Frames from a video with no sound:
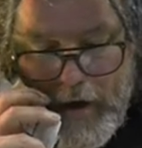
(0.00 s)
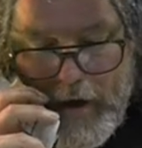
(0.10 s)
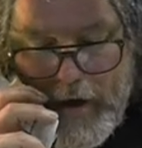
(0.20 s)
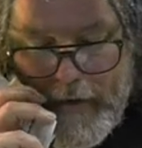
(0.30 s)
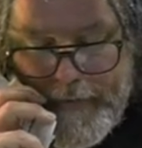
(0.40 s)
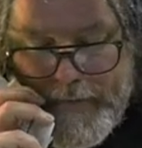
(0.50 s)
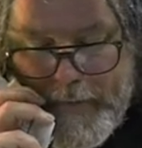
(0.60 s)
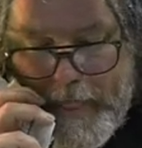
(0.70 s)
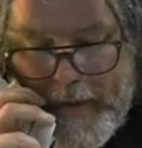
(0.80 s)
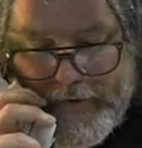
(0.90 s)
y,
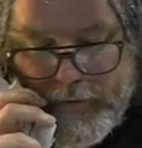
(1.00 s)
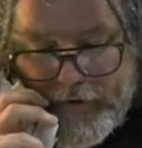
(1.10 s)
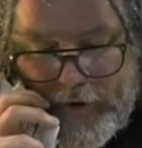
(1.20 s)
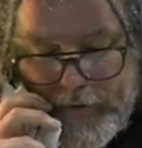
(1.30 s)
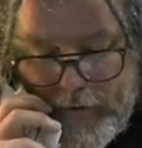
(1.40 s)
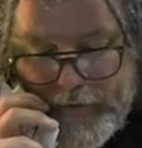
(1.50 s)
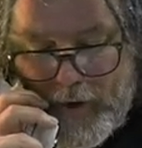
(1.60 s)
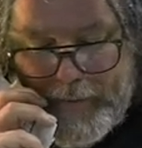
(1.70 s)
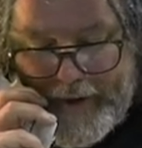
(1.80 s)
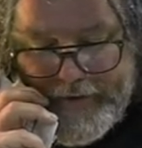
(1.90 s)
y, złożoną w
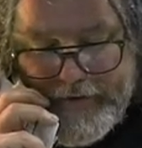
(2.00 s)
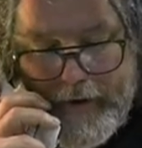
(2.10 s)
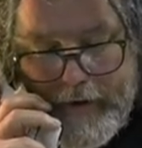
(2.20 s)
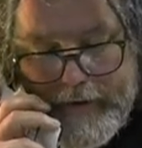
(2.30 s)
kopercie.